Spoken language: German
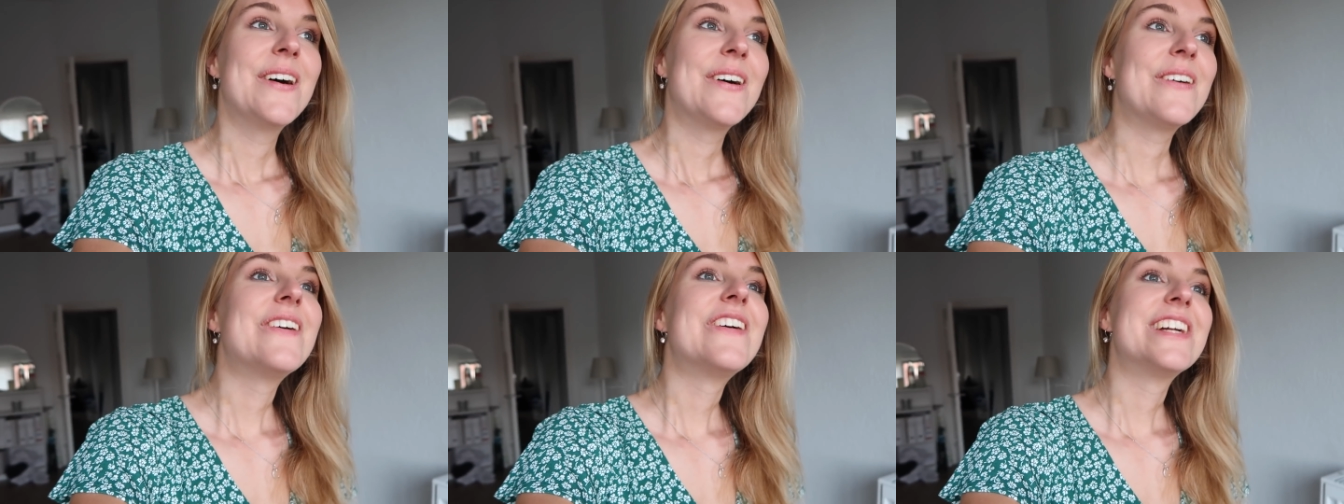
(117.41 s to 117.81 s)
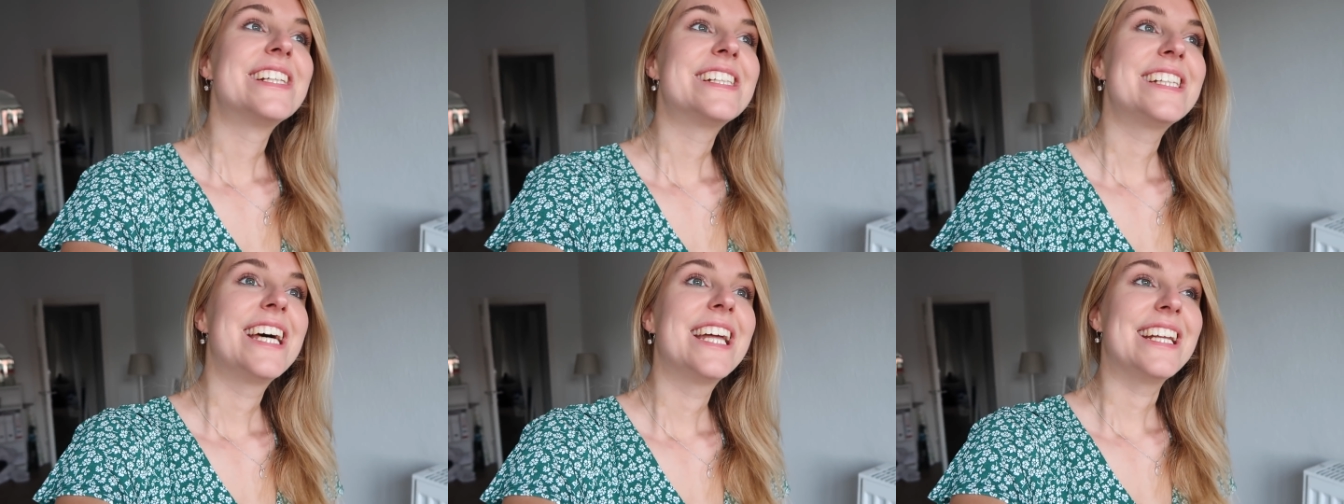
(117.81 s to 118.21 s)

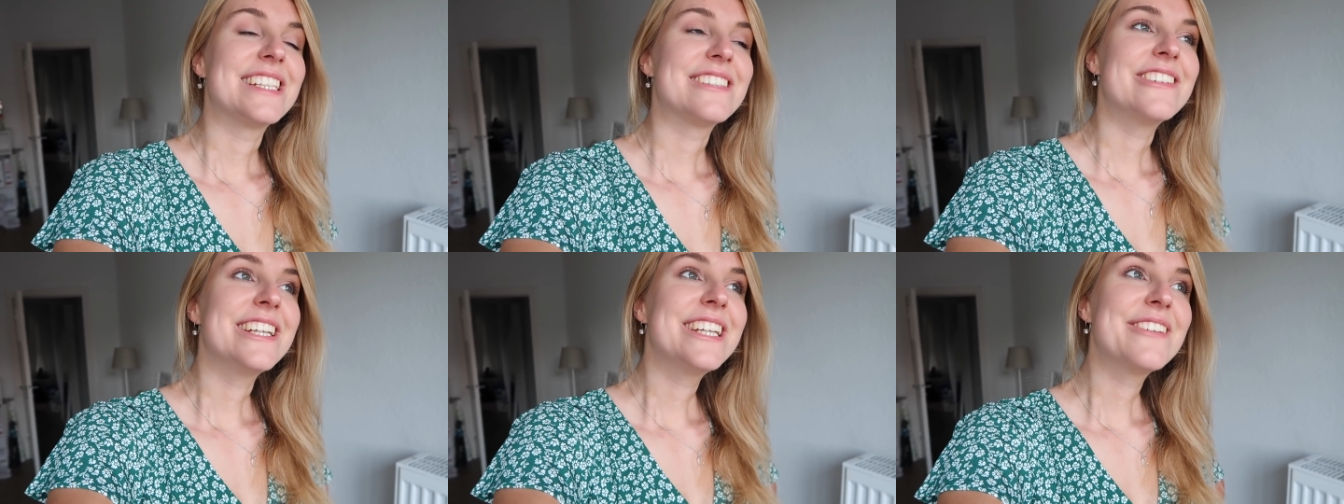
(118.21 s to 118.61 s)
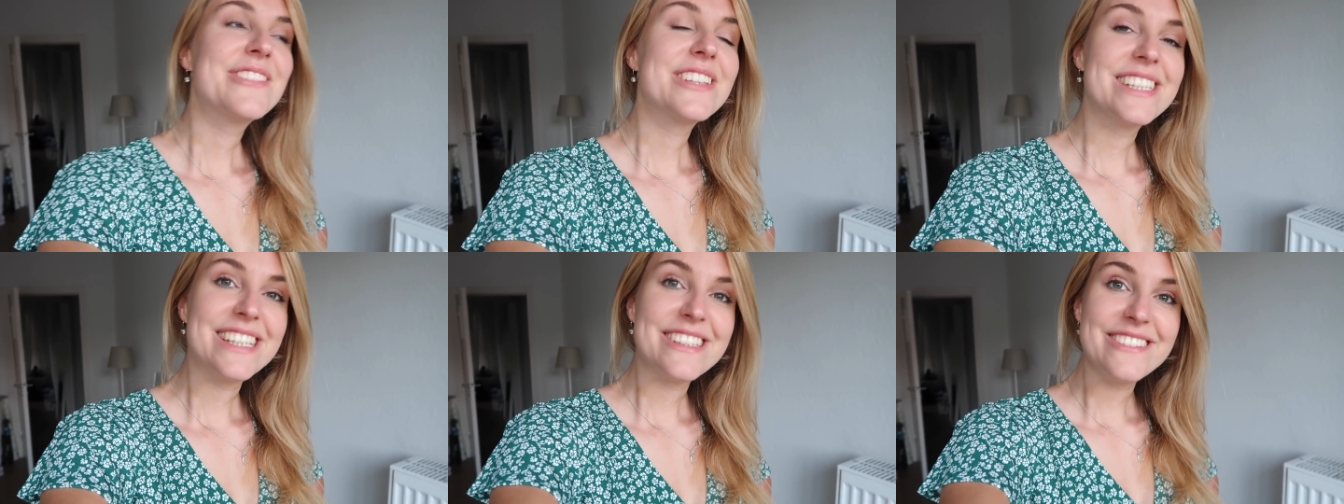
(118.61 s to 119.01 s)
Und deswegen gibt
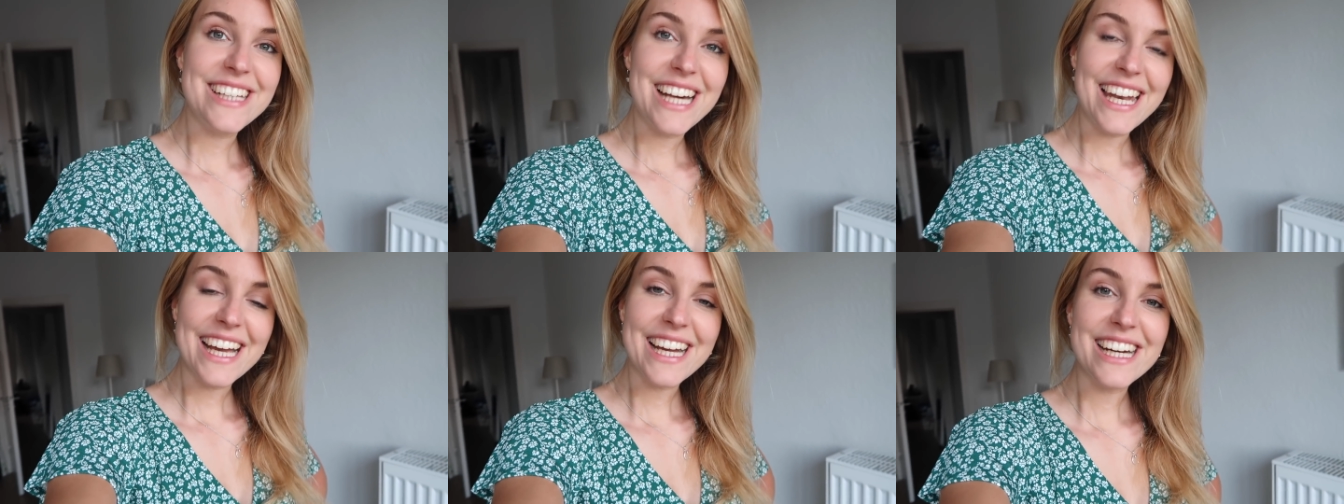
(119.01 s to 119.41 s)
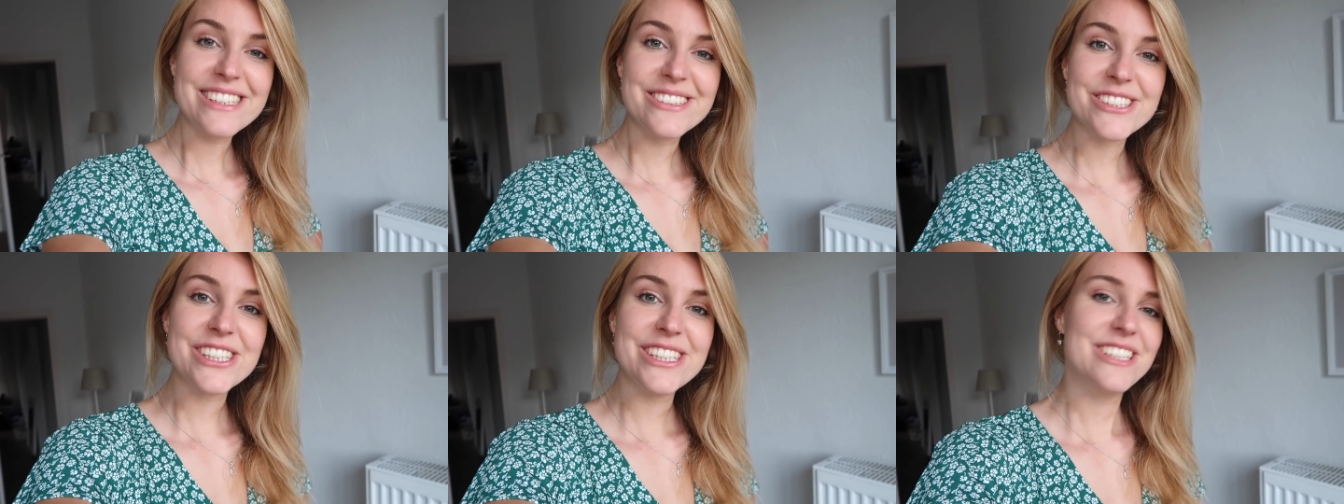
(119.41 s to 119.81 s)
es jetzt wieder lecker
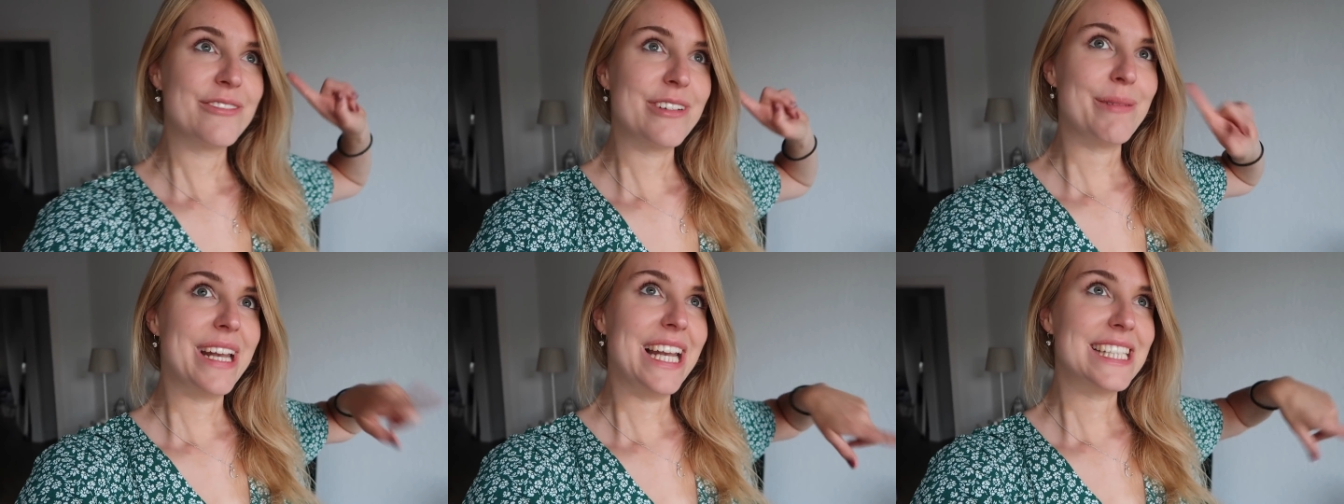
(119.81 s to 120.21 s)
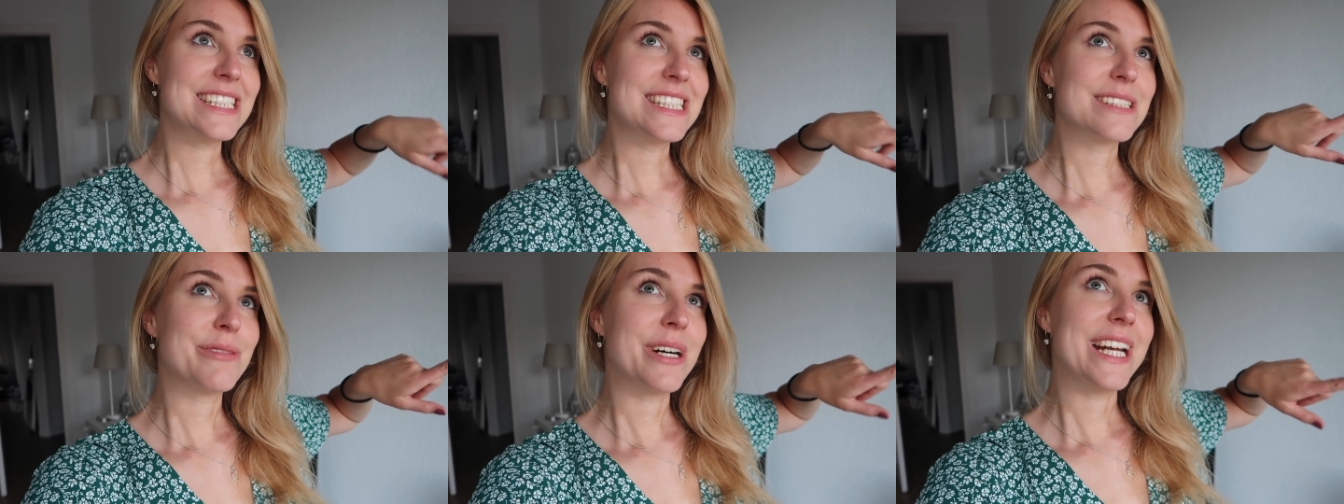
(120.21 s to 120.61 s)
Sushi. Und wer mein
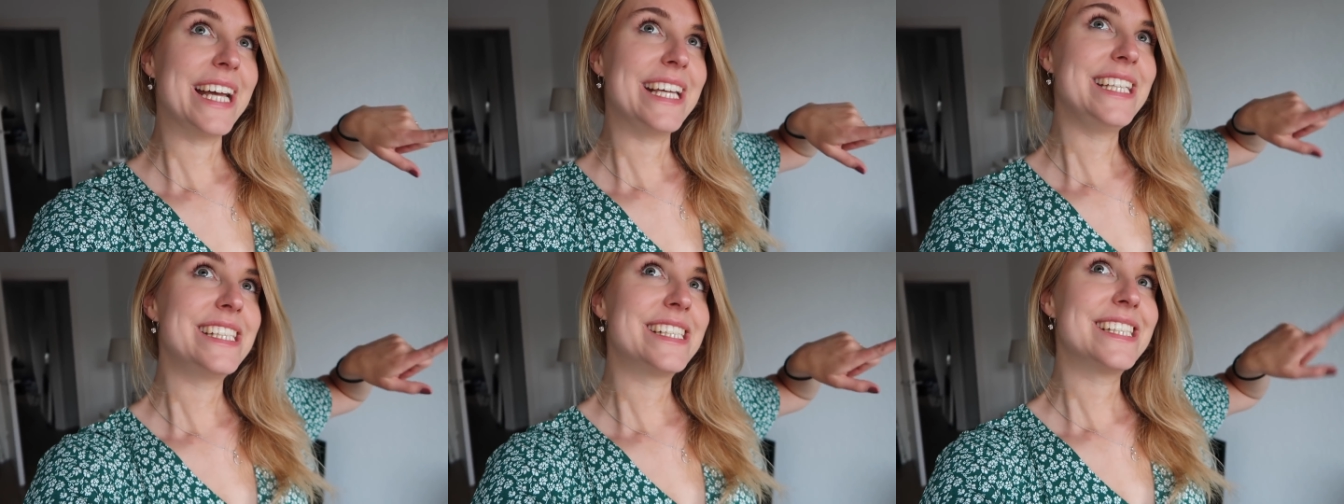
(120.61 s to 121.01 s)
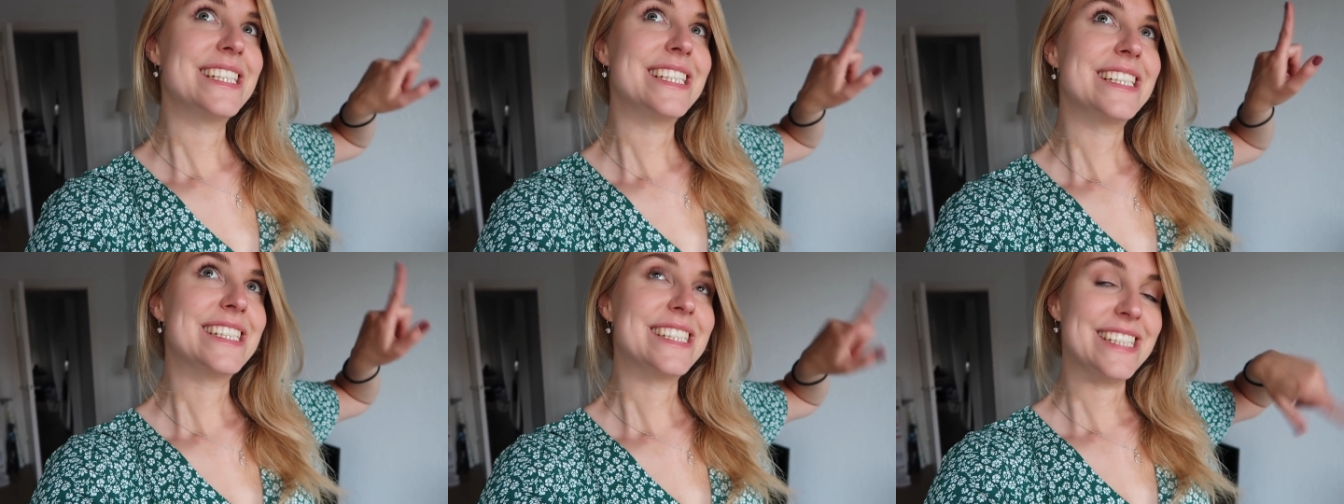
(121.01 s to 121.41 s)
letztes What I Eat
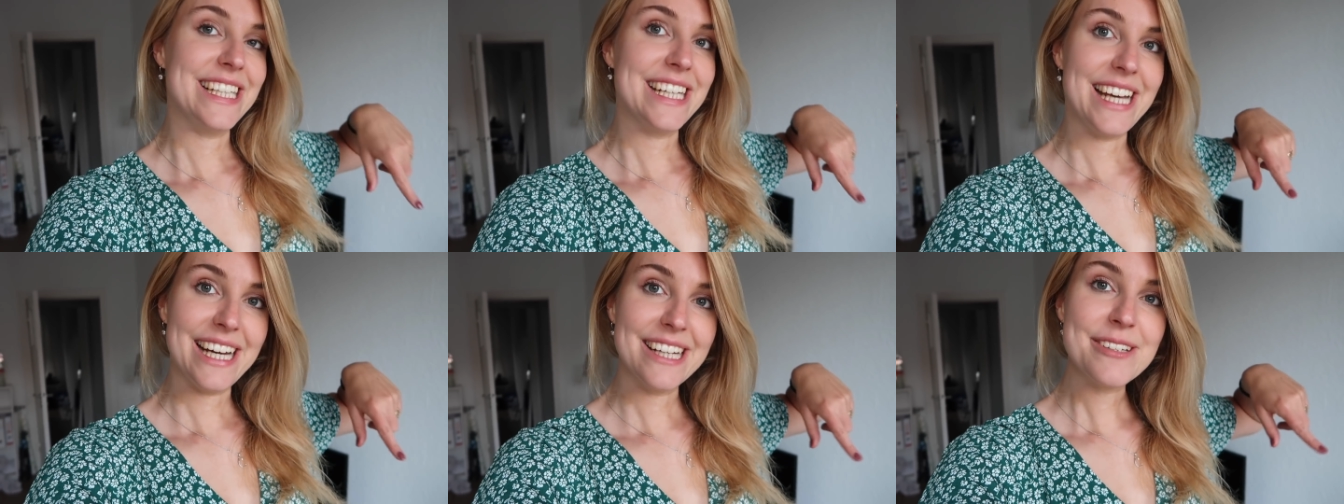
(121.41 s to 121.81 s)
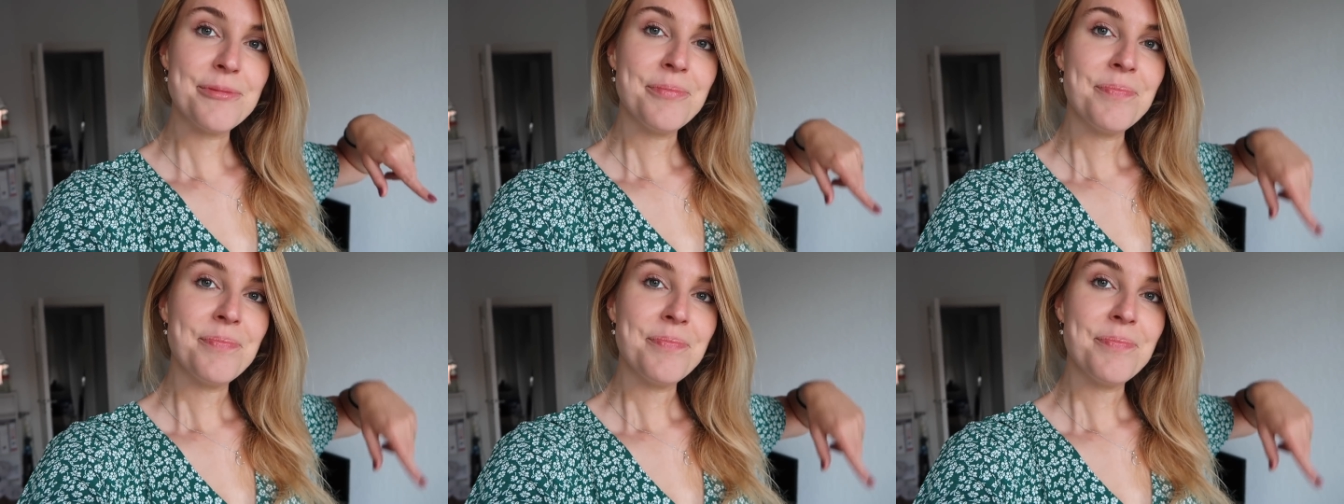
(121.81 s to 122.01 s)
gesehen hat,